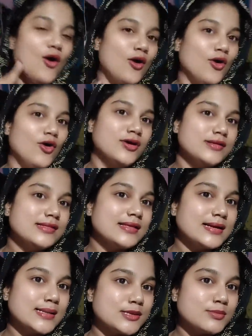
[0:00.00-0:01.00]
और इसी
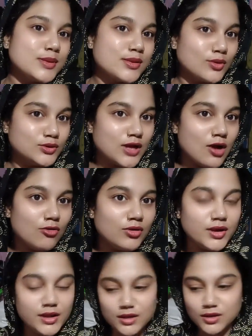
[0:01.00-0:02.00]
तरीके से मैं सो
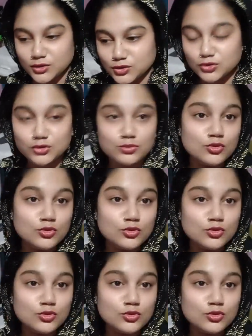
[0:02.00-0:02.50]
जाऊंगी जो जो